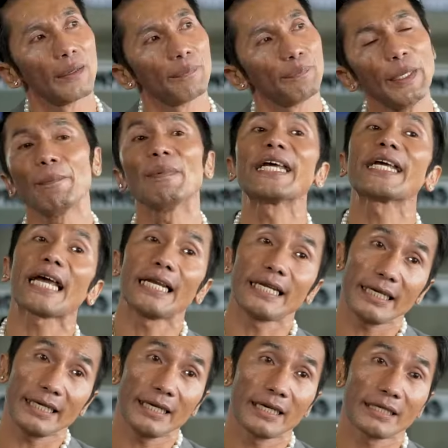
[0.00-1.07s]

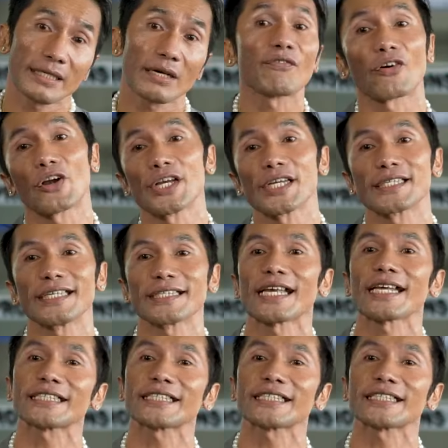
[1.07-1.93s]
biblically sa verse sa